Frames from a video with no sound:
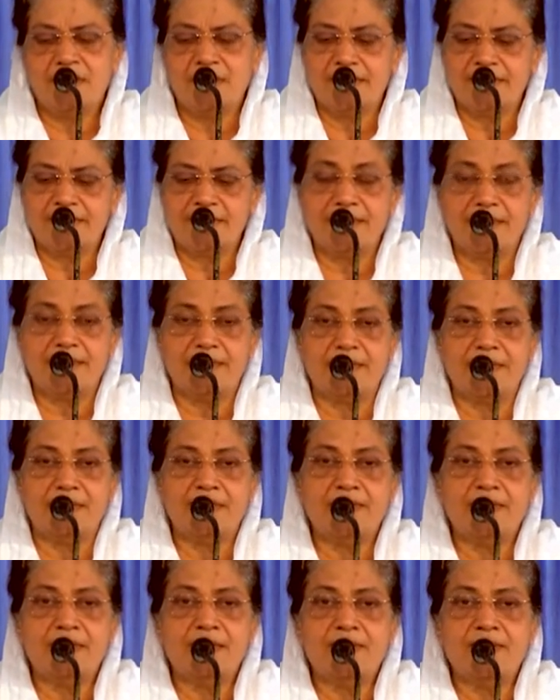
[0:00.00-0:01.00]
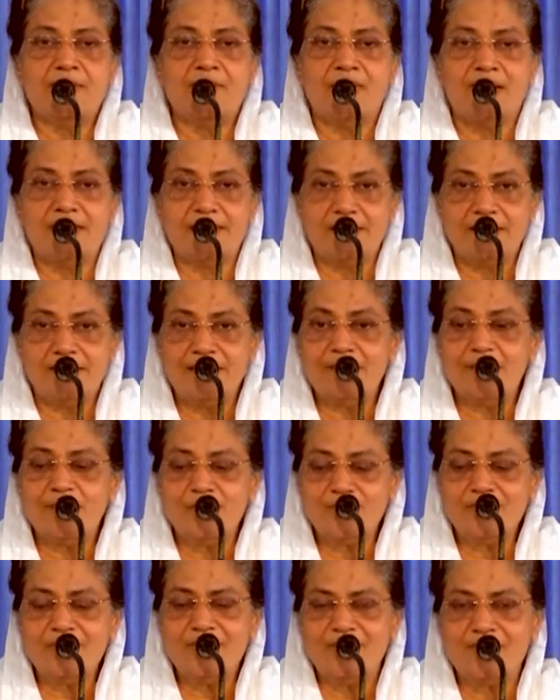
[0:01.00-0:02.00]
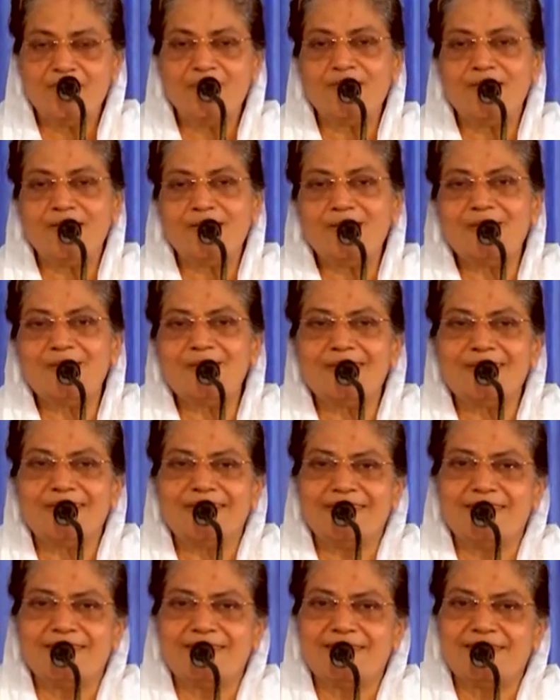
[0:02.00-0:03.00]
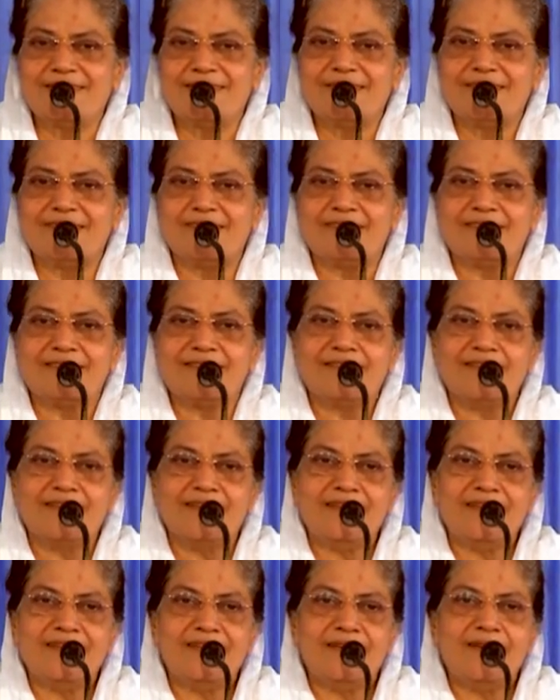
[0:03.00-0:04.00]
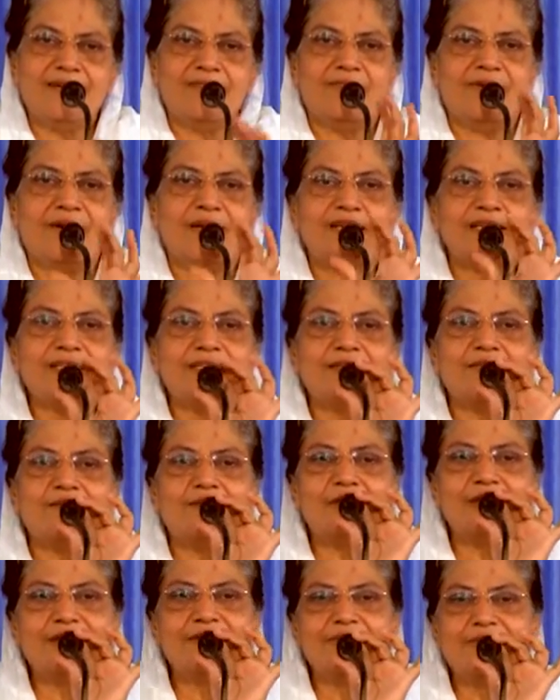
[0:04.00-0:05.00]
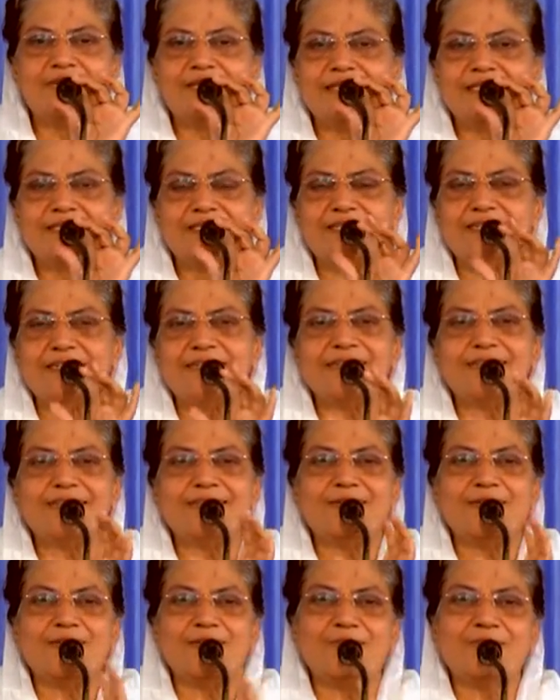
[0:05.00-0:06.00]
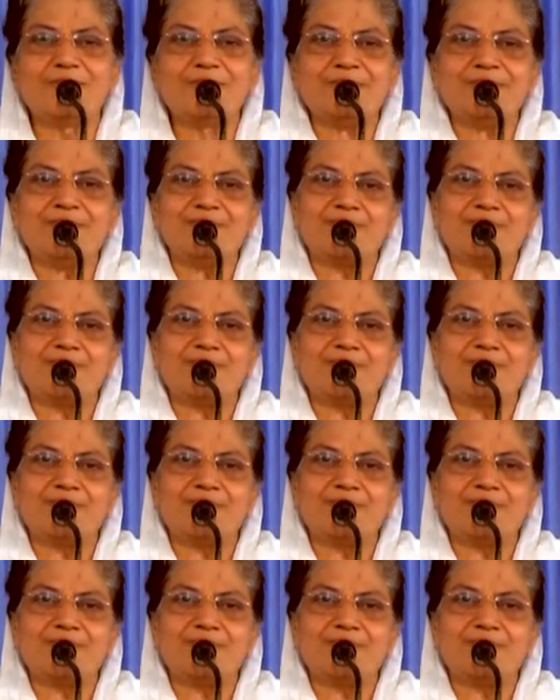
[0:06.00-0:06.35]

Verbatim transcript: ఎందుకంటే వారికంటే ముందు దేవుడు నడుస్తున్నాడు వారిని దిక్కులేని వారిగా చేయడు కదా దేవుడు